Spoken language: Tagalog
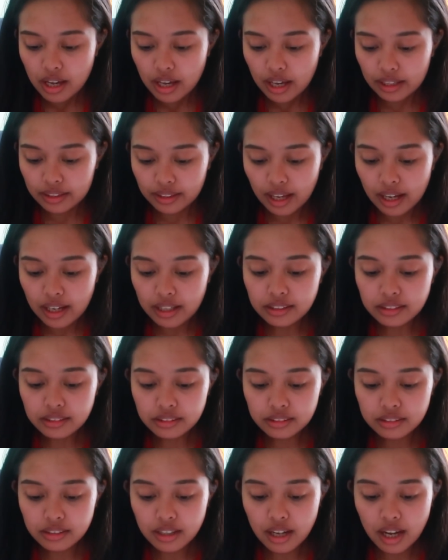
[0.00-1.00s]
at
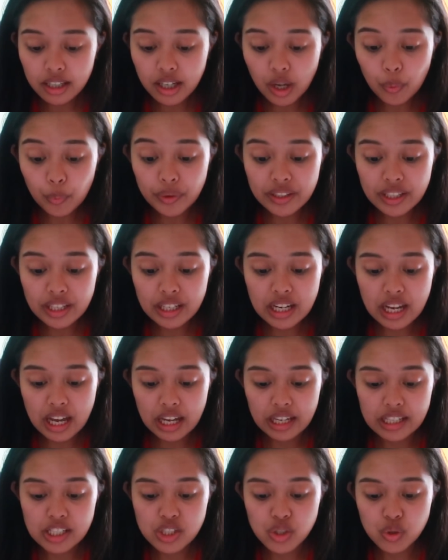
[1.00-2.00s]
ang gagawin
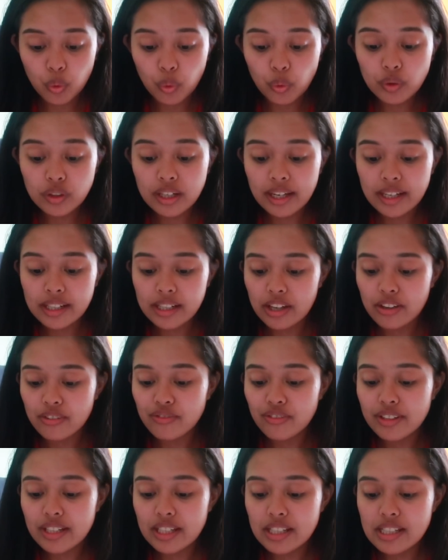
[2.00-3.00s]
nila is online
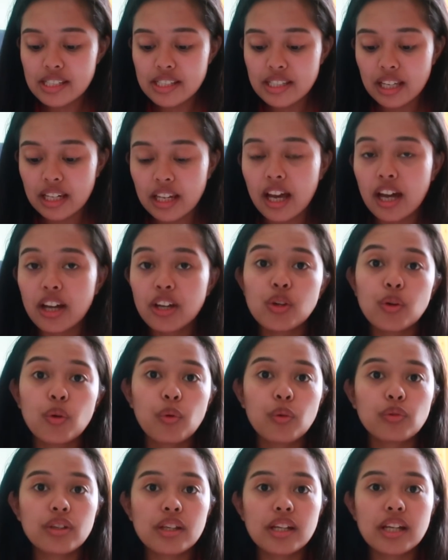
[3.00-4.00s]
evidence na lang
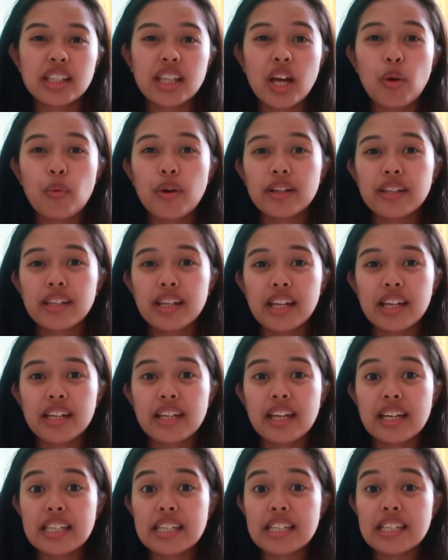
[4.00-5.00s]
yung tinatawag nila
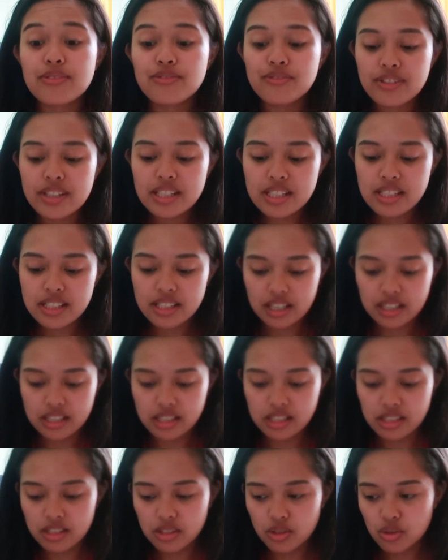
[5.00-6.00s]
na
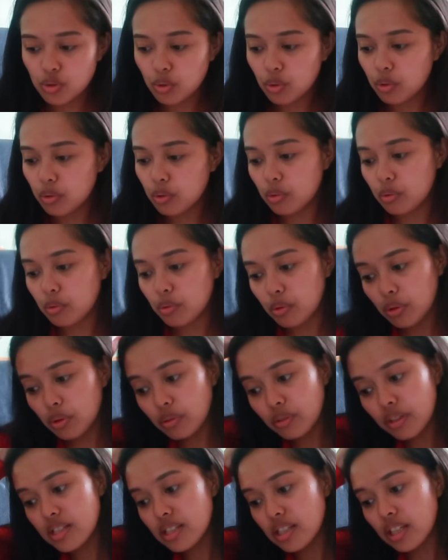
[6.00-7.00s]
e-visas. So, yun na